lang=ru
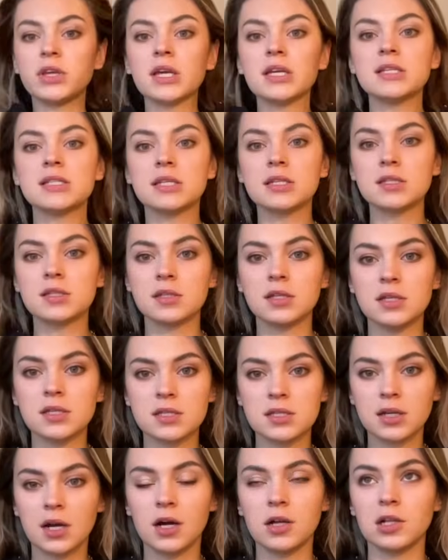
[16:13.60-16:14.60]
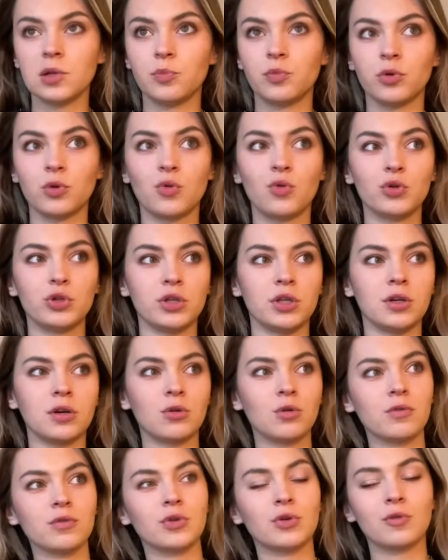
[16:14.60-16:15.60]
Я, естественно, не искала полгода
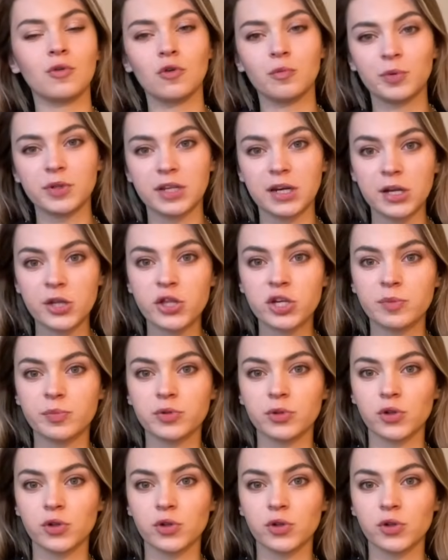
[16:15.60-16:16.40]
никакого другого подрядчика,